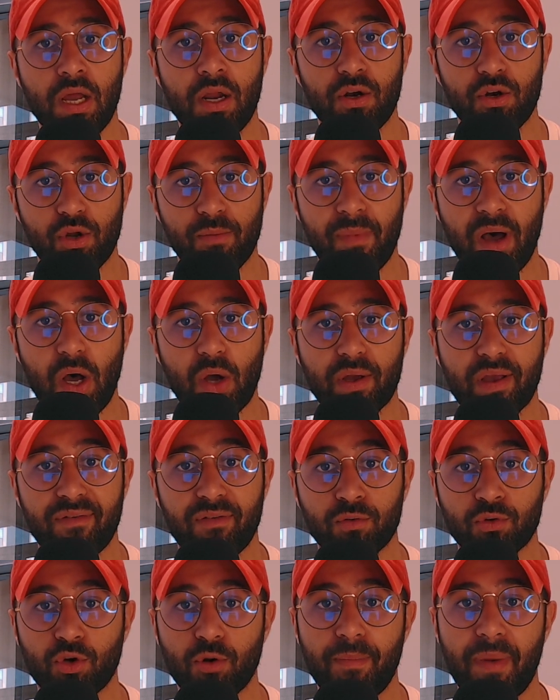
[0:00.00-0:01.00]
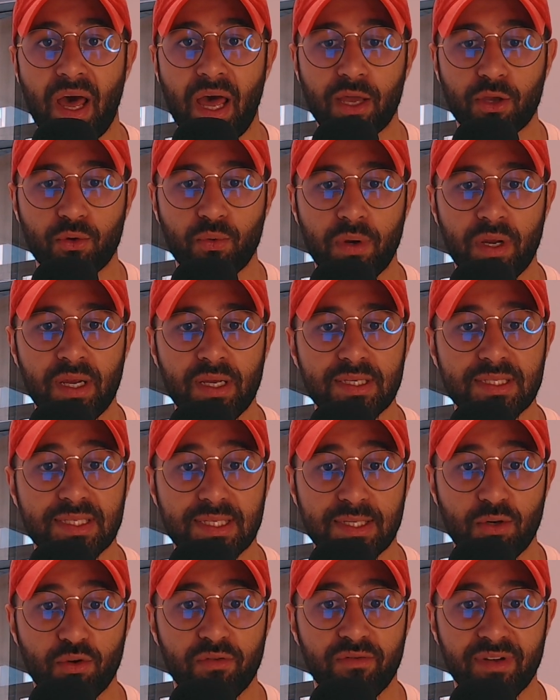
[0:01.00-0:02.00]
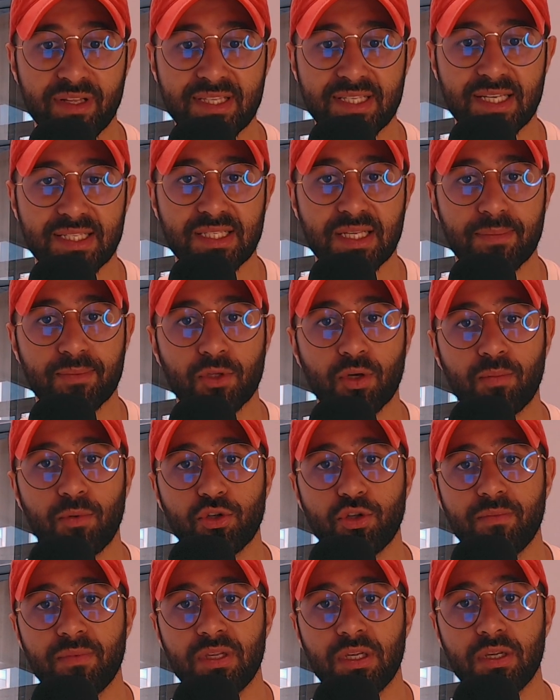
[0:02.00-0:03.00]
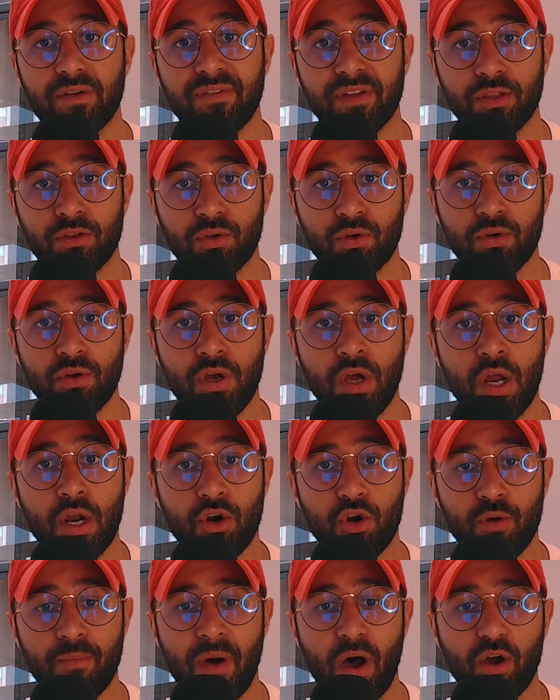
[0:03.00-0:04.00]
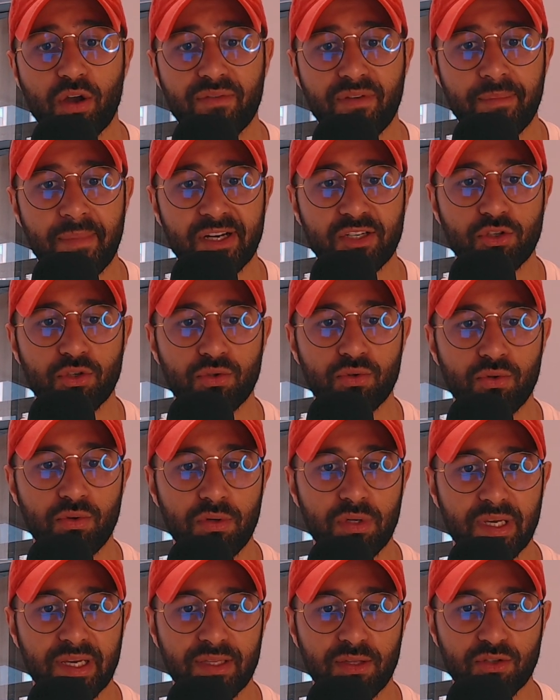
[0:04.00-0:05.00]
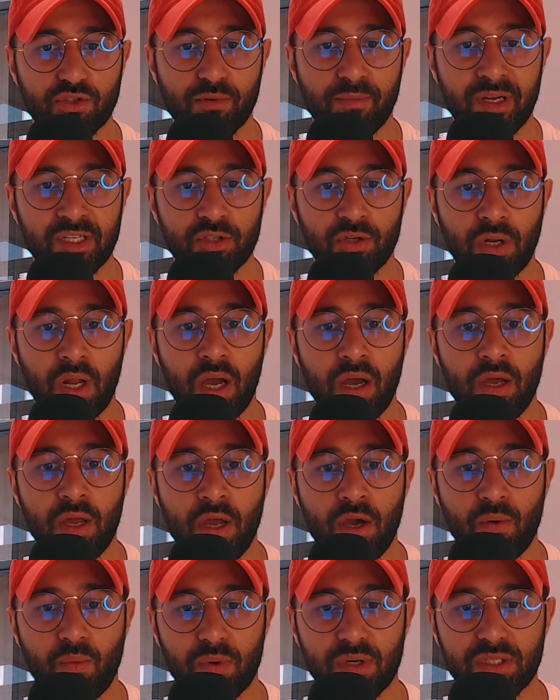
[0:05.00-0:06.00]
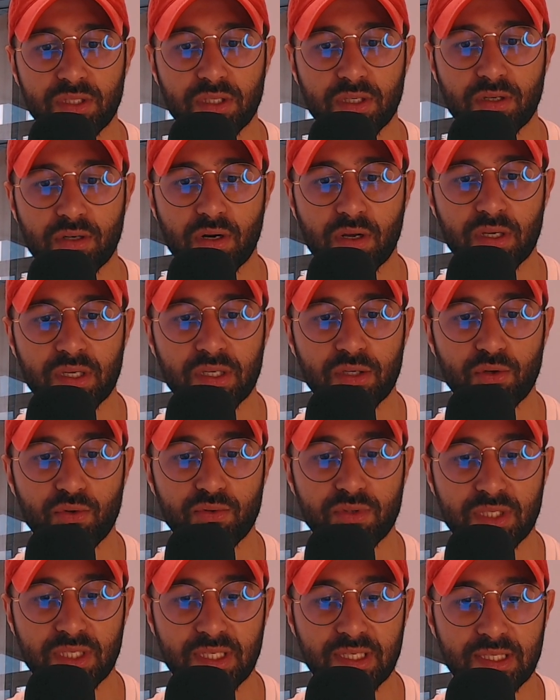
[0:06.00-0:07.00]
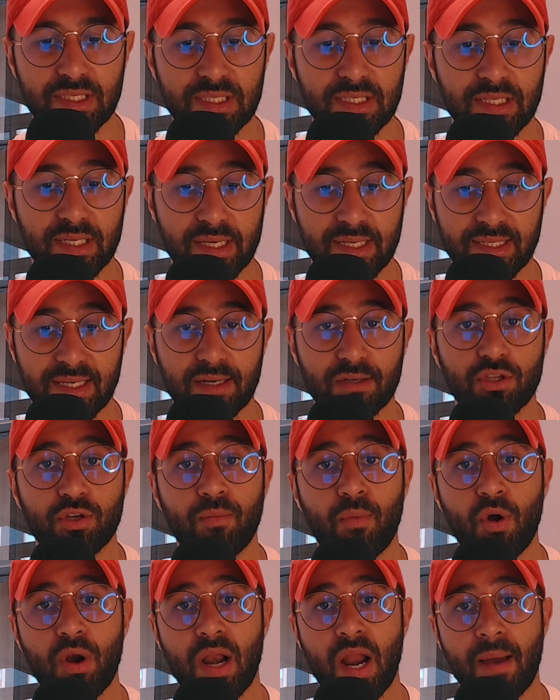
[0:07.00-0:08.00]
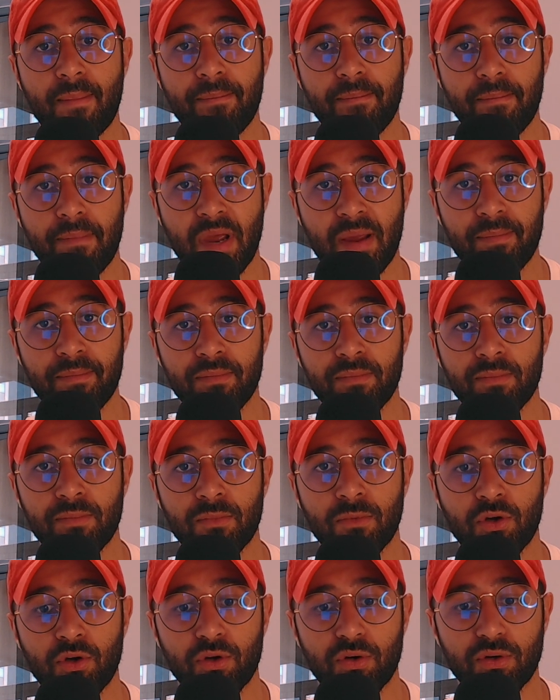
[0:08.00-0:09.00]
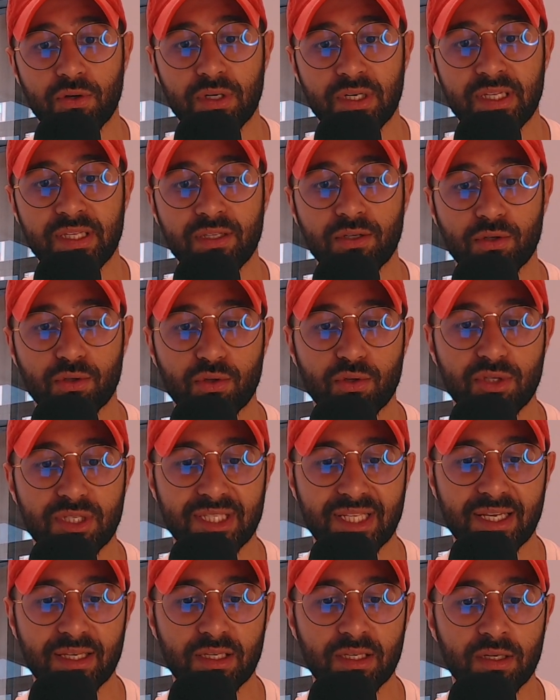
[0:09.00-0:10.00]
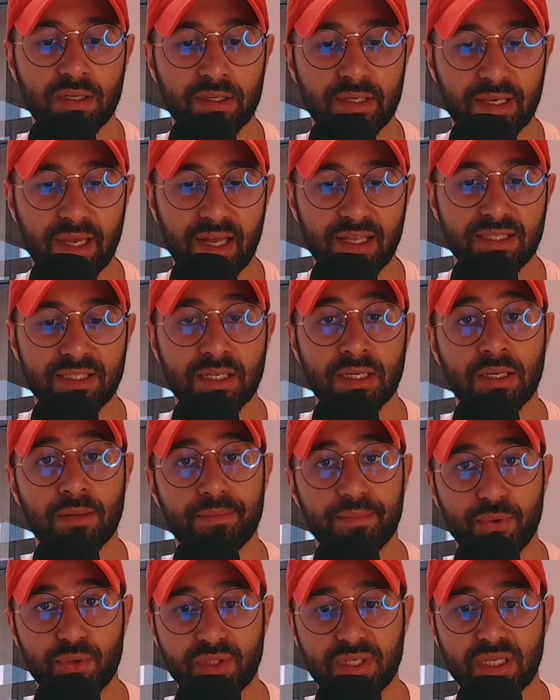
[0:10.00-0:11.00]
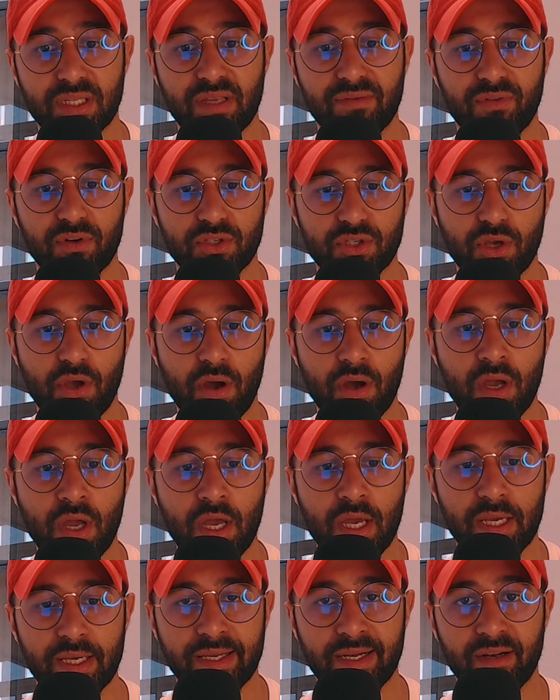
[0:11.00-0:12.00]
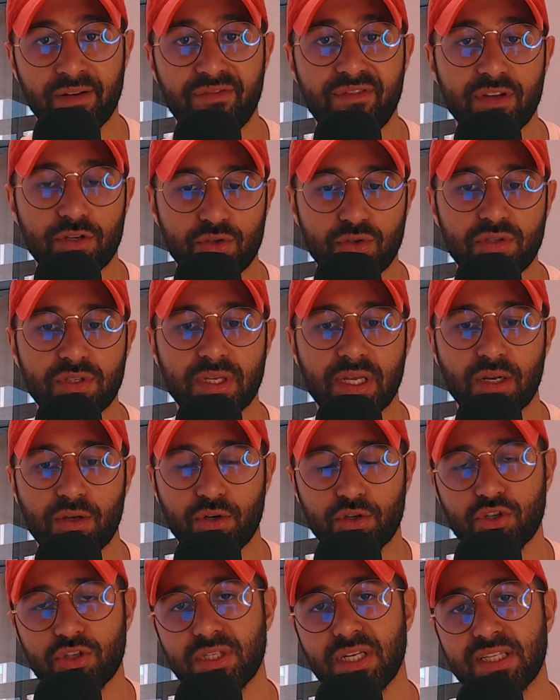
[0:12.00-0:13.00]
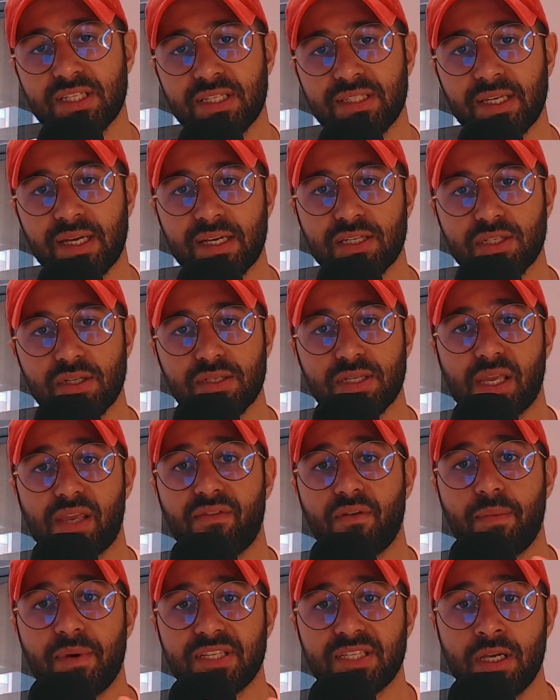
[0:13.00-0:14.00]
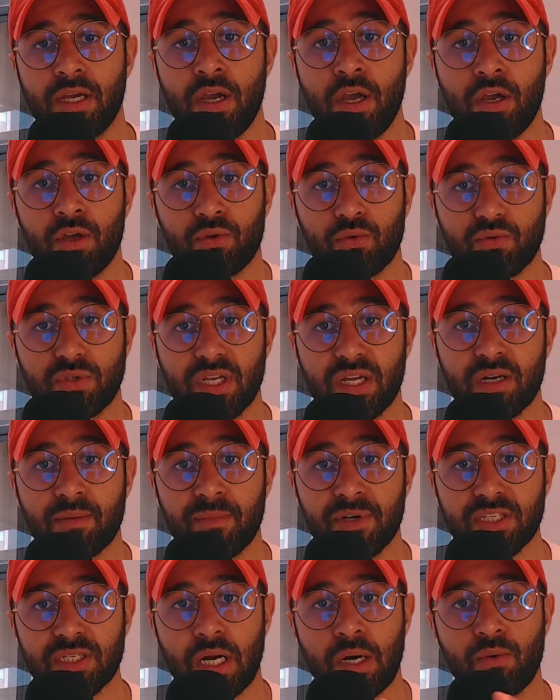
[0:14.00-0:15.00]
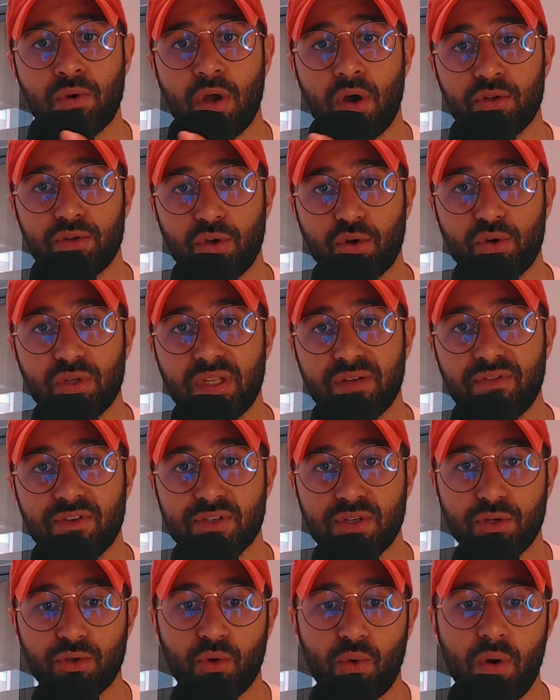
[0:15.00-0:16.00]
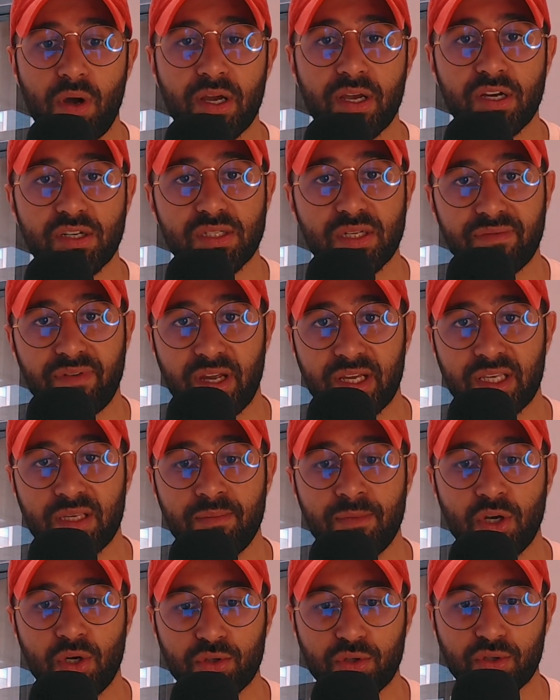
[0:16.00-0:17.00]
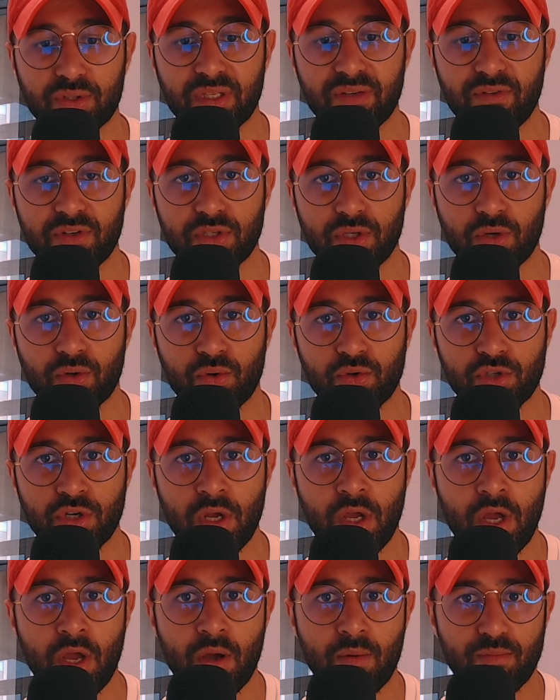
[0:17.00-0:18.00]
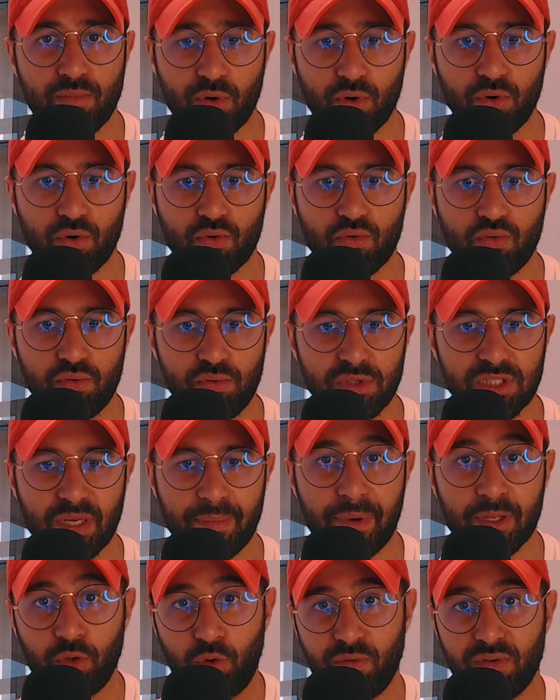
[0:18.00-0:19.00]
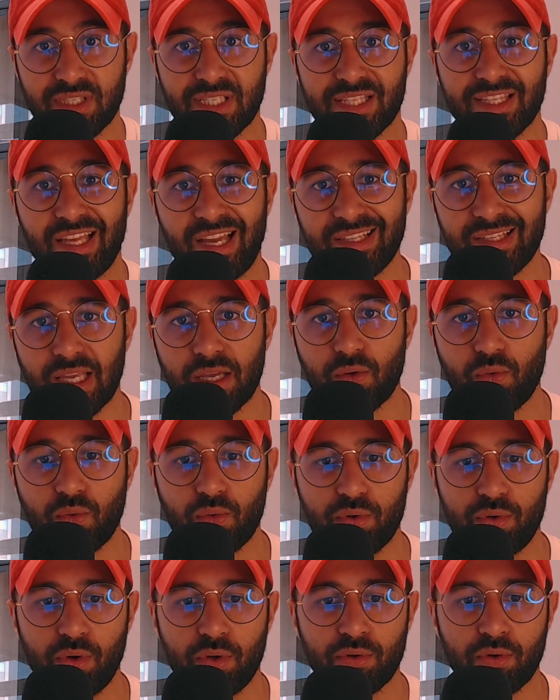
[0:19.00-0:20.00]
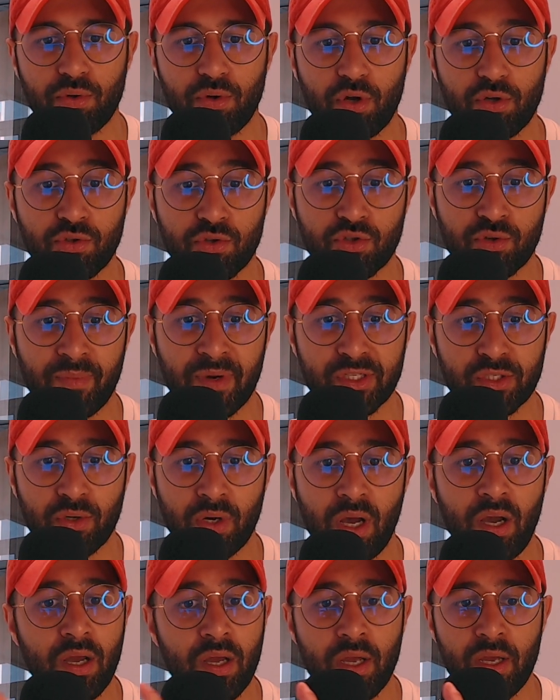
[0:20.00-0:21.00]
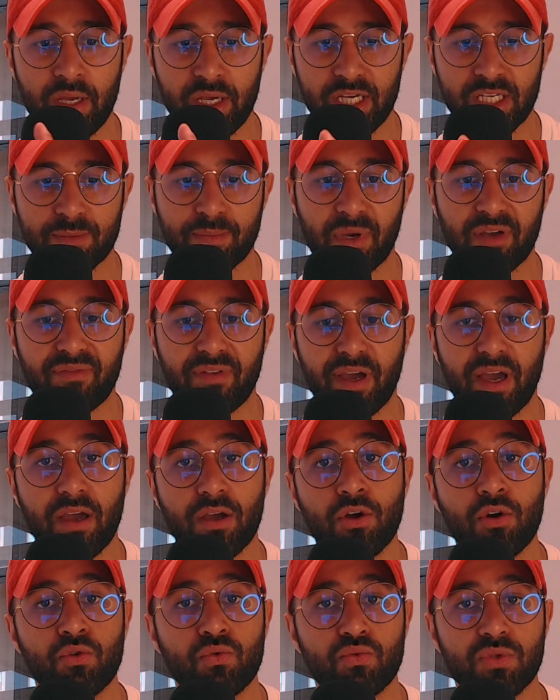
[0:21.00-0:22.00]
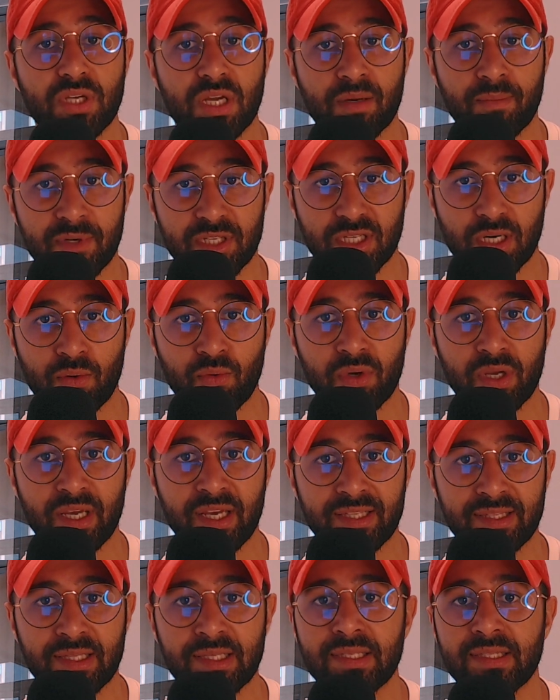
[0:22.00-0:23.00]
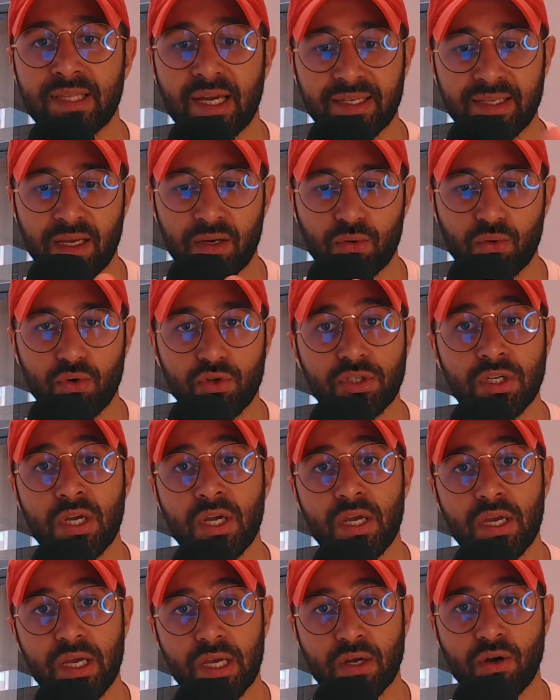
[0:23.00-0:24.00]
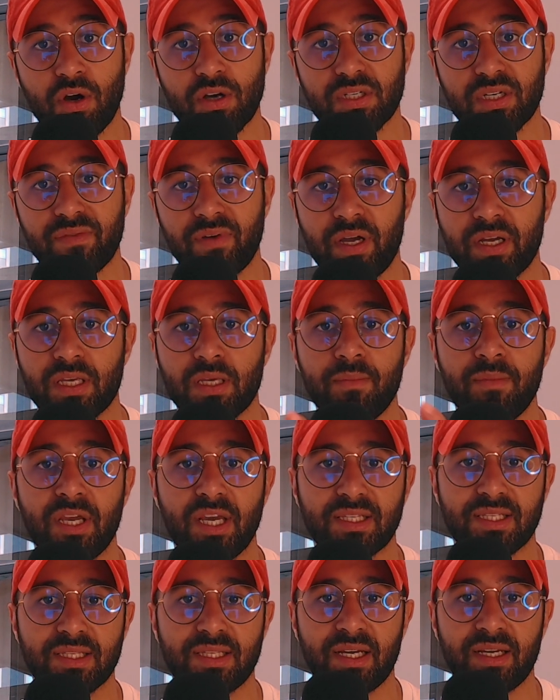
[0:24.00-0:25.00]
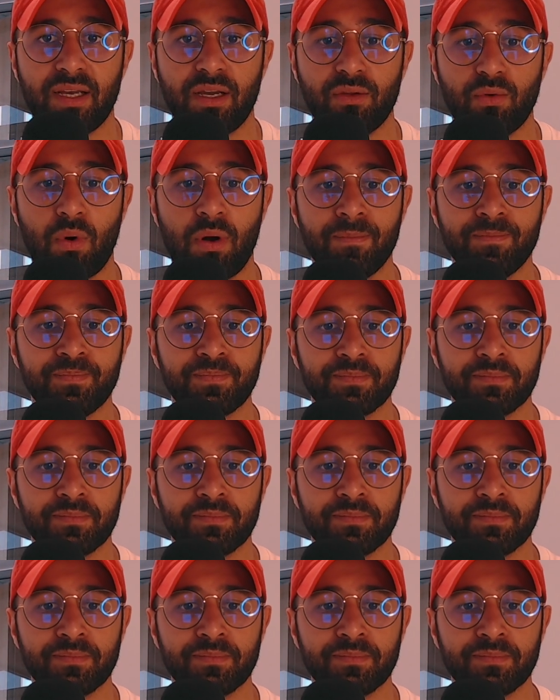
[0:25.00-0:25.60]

Le Maroc affronte le Paraguay c'est le 27 septembre 2022. Le Maroc fait match nul et dans ce match-là, Walid Regragui utilise exactement la même euh, ligne de 5 gardiens plus les défenseurs. Il fait juste quelque chose d'assez intéressant, c'est qu'il fait passer Noussair Mazraoui en tant que défenseur droit et Ashraf Hakimi en tant que défenseur gauche. Pour le coup, j'ai pas trouvé ça très très concluant lors de ce match-là et je préférais quand Noussair Mazraoui était arrière gauche et quand Ashraf Hakimi était arrière droit.